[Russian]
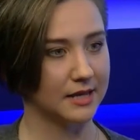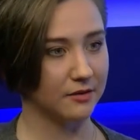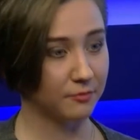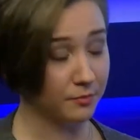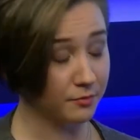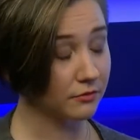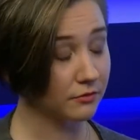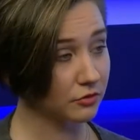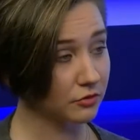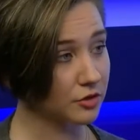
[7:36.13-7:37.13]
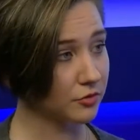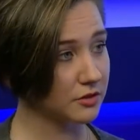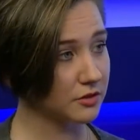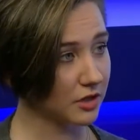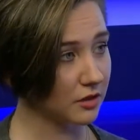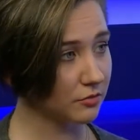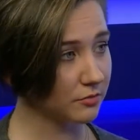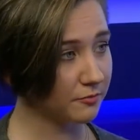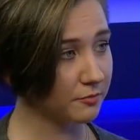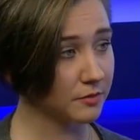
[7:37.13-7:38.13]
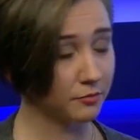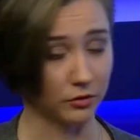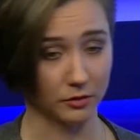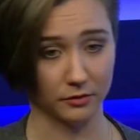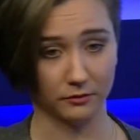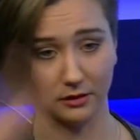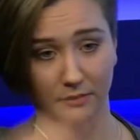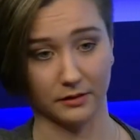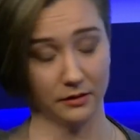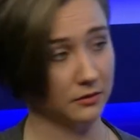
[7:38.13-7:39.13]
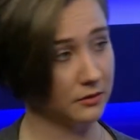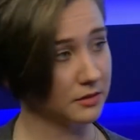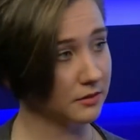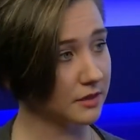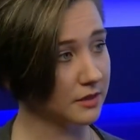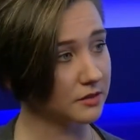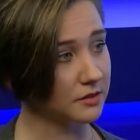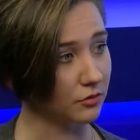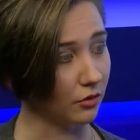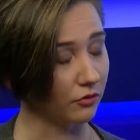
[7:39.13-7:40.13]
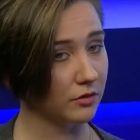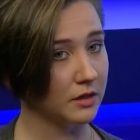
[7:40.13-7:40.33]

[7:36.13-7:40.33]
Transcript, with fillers: И первую ночь я просто лежала, у меня в пинг-понг был в голове со всех языков.